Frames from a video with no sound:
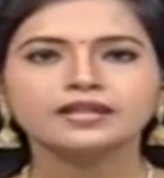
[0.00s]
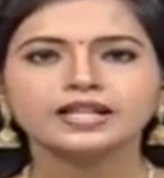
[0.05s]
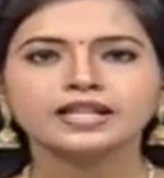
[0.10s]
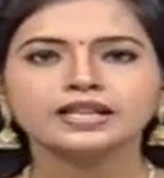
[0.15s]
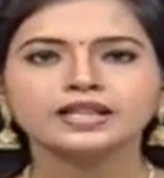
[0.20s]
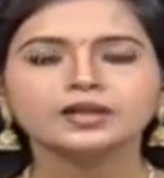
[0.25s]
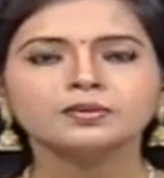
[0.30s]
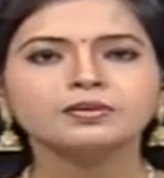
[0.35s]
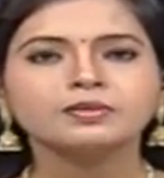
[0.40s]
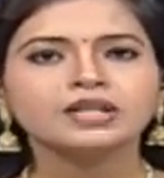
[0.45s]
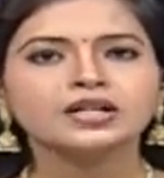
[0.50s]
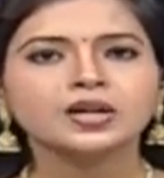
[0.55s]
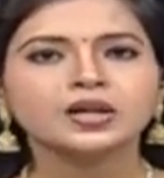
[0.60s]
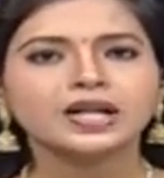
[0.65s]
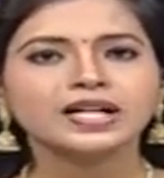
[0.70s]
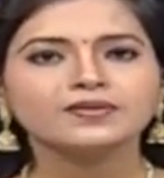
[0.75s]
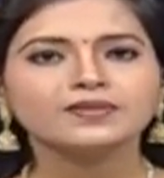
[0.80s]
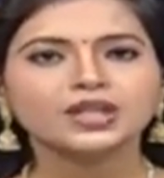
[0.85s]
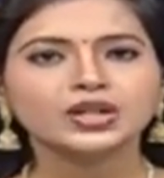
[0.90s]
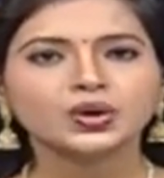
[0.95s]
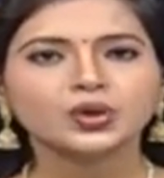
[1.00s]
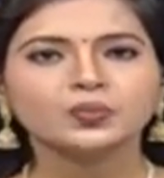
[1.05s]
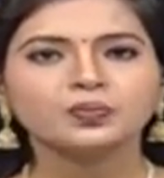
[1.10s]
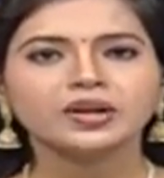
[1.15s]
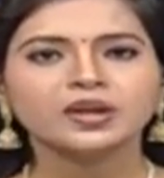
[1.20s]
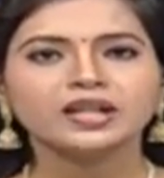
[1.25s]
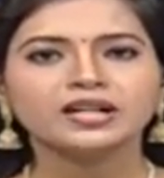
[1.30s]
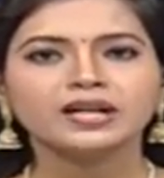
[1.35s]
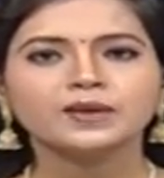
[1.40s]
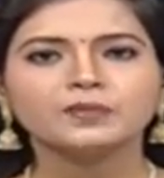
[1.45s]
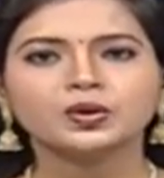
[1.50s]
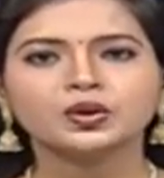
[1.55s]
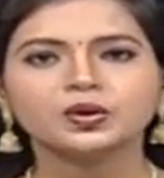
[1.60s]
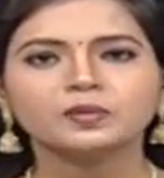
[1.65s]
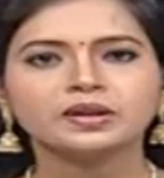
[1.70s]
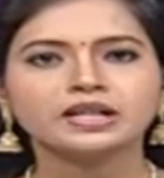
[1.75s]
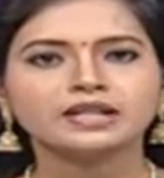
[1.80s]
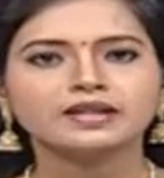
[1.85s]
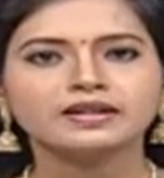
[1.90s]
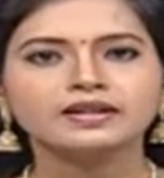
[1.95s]
நினைத்து மிட்டாய் விற்கும் பெண்ணை
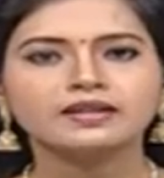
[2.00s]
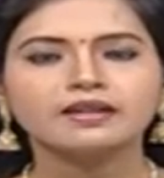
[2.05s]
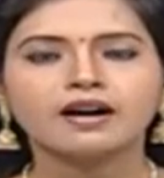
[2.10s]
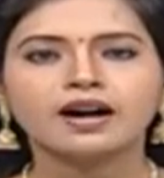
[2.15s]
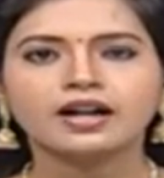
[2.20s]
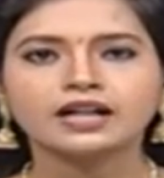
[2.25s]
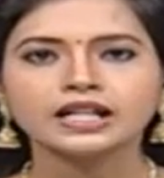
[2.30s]
பொதுமக்கள்